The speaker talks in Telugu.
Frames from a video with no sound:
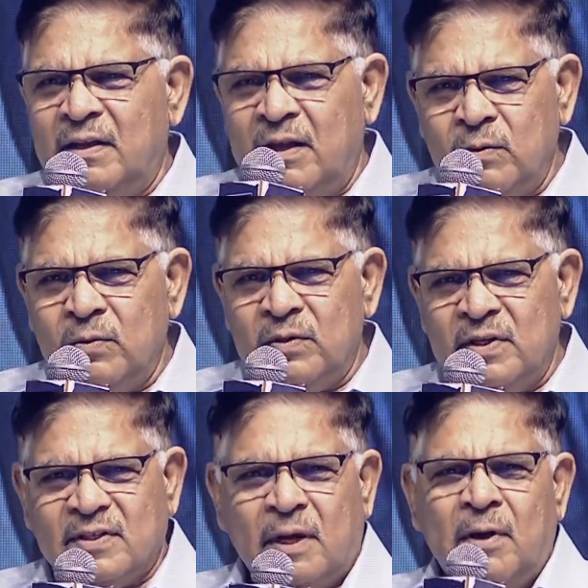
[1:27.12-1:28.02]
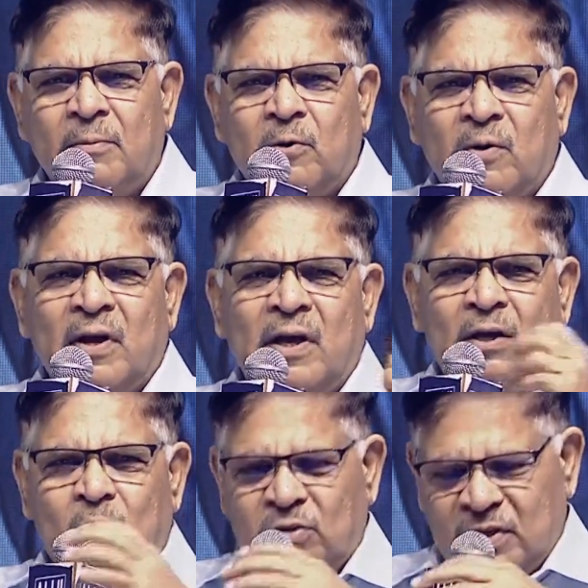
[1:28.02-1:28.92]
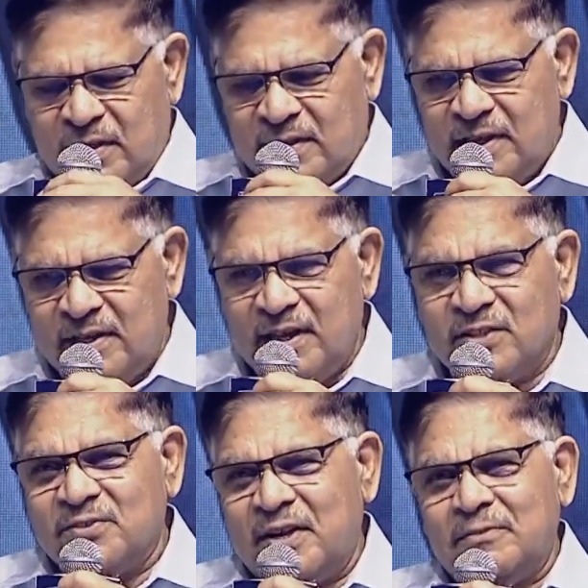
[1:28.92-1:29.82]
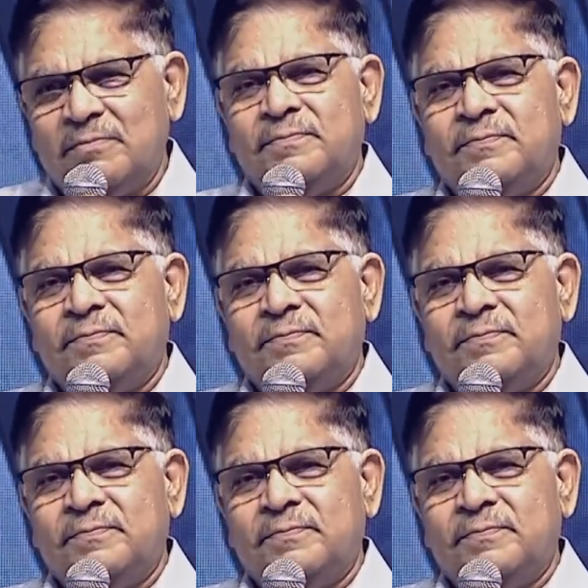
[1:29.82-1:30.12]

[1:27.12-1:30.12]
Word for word: నేను ఈ సభాముఖంగా కృతజ్ఞత తెలియజేస్తున్నాను